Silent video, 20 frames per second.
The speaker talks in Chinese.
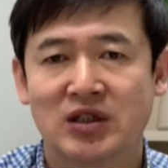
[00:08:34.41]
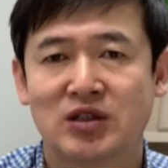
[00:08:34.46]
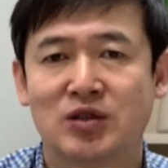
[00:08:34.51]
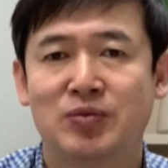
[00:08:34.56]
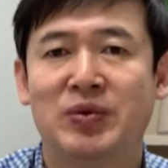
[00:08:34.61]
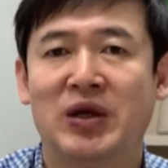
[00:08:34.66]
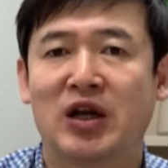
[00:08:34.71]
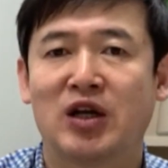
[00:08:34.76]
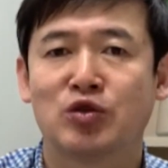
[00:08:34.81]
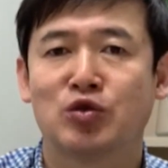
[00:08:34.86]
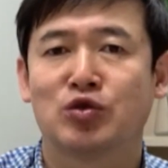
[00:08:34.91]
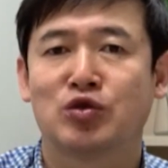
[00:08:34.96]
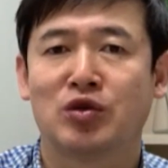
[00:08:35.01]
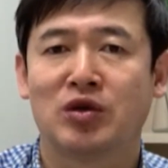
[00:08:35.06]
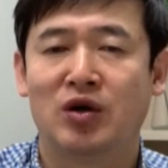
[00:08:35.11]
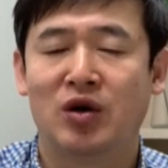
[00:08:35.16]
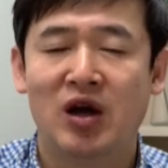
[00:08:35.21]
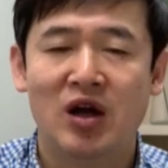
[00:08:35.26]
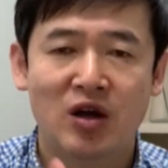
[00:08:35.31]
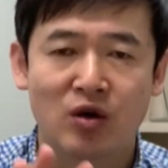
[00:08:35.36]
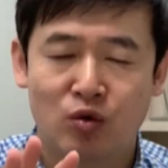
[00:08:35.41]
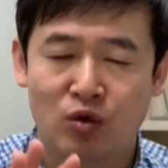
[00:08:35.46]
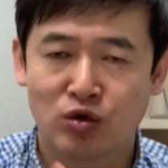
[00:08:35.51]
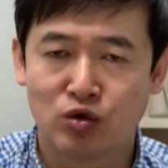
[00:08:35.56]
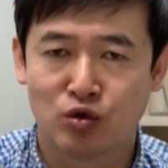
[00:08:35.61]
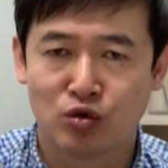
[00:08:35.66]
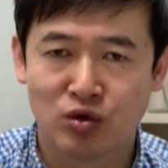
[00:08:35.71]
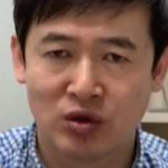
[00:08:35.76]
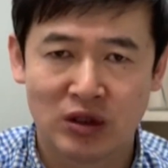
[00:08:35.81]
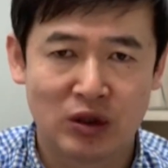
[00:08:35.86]
但是比拉多说呢，我
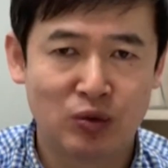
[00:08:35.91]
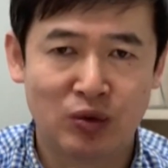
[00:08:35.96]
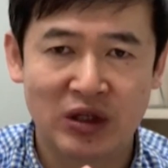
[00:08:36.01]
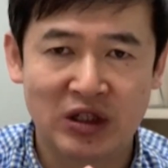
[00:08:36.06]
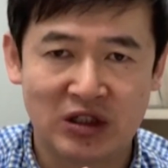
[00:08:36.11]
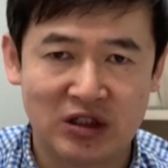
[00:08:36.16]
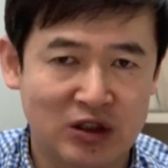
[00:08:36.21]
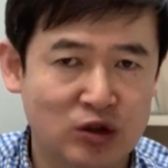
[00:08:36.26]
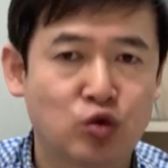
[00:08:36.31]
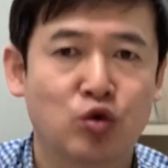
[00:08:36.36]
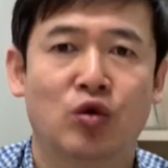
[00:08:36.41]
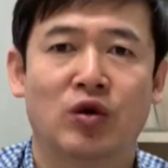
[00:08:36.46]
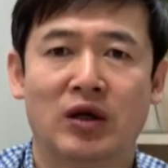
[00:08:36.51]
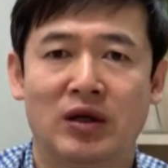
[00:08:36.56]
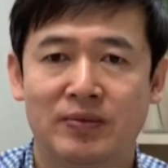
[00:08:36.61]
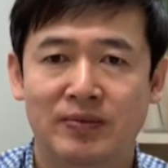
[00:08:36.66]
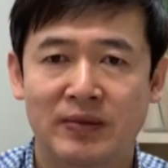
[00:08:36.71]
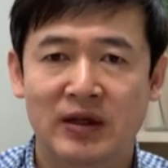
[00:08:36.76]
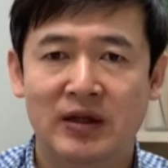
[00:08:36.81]
所做的我已经做了。